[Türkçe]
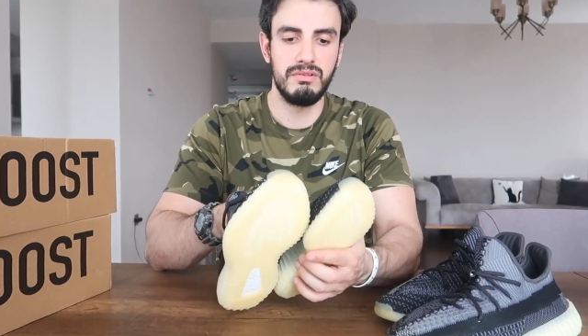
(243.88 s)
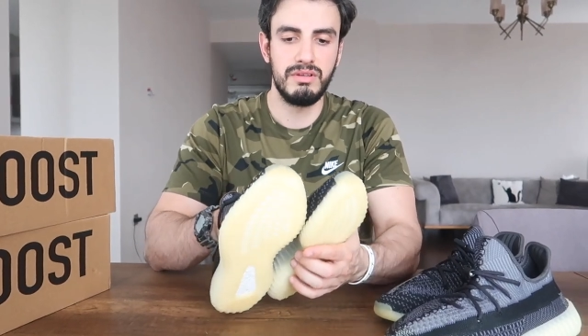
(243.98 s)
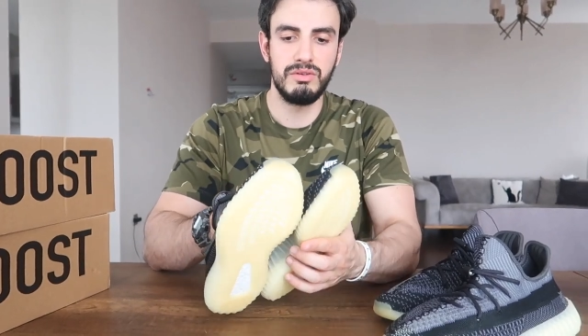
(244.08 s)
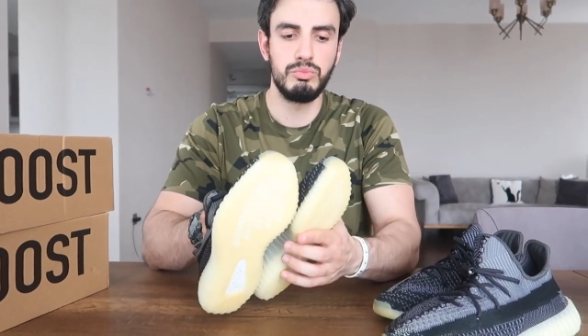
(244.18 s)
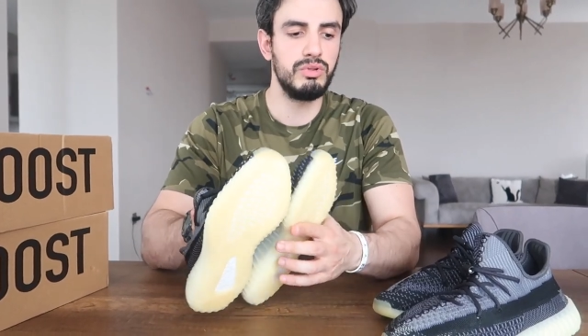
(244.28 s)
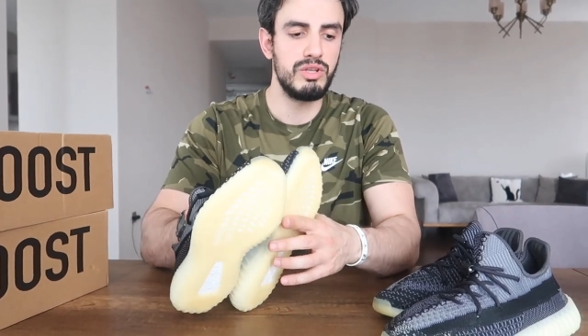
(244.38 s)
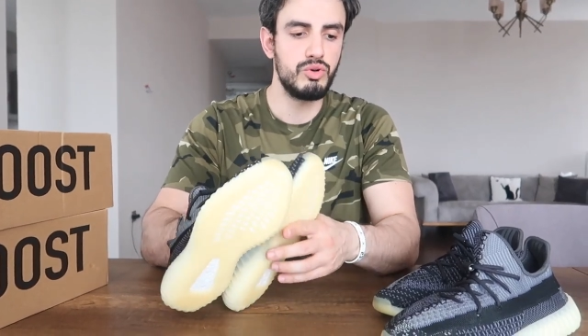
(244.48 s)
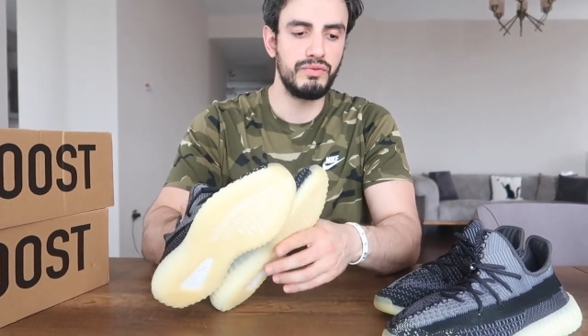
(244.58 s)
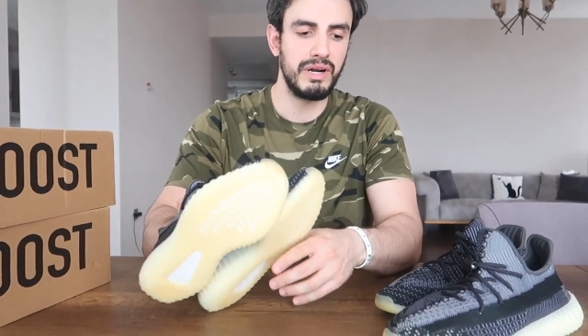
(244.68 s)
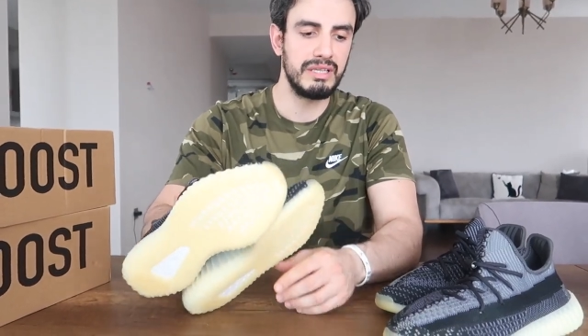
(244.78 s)
e, bundan
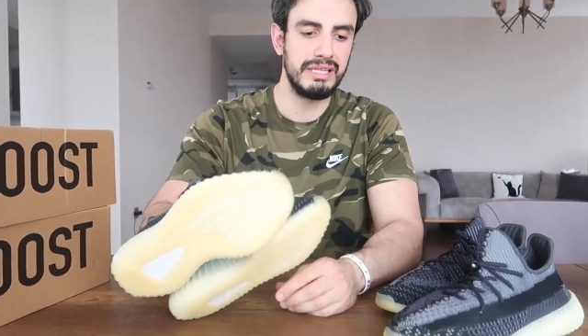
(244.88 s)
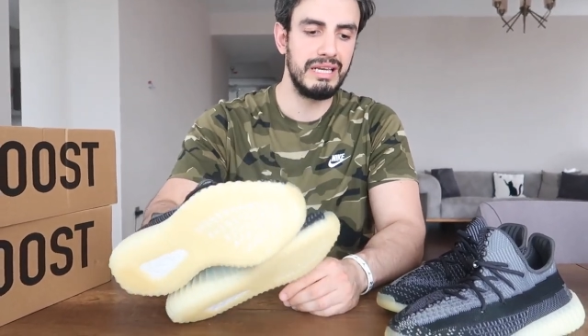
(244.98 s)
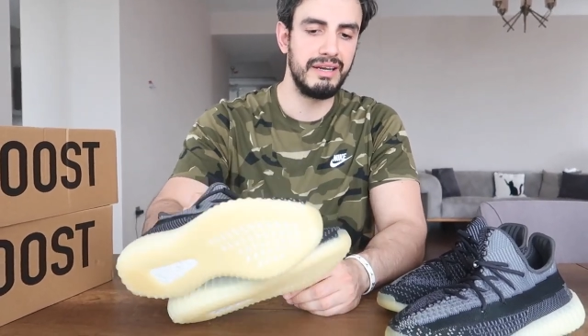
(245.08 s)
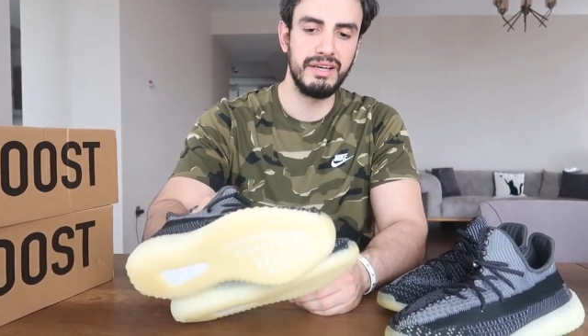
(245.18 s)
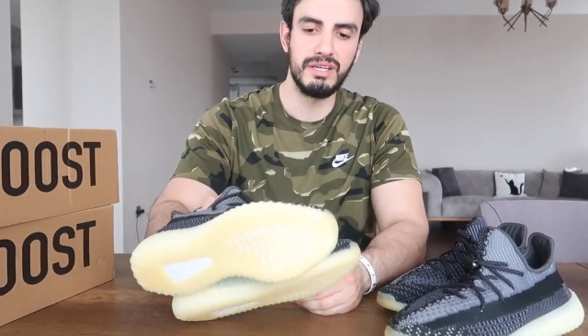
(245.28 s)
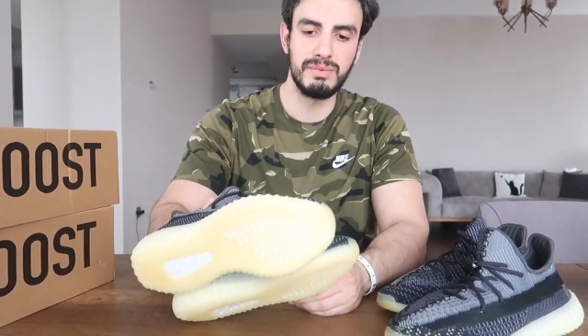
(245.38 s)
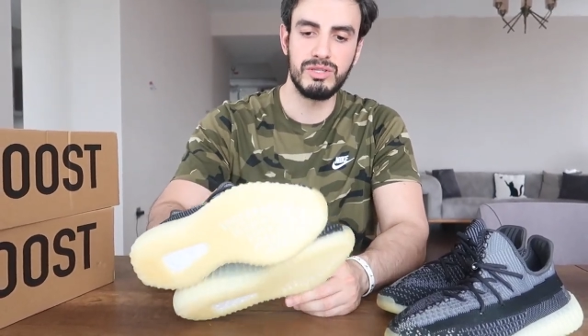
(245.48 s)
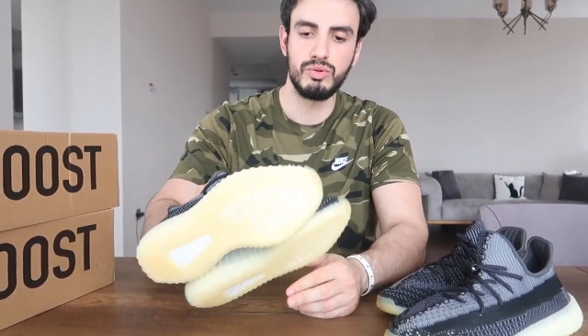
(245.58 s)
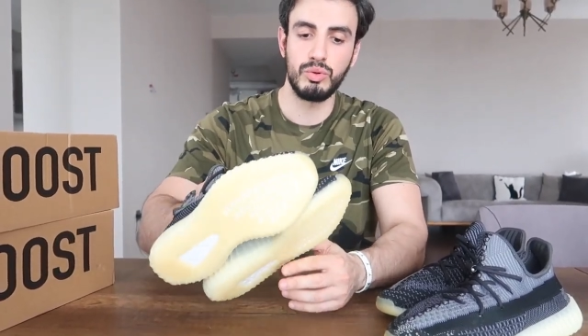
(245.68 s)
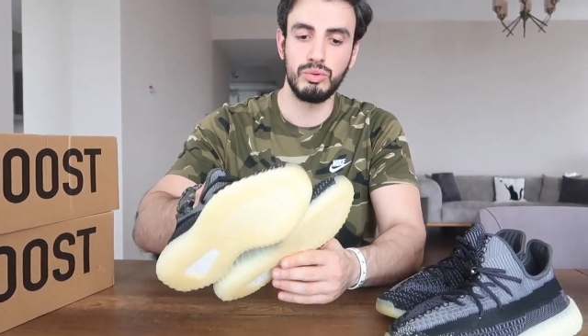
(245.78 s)
çok farklı değil yani
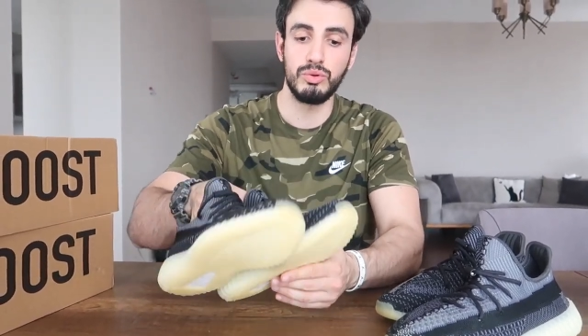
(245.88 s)
ayırması zor olur.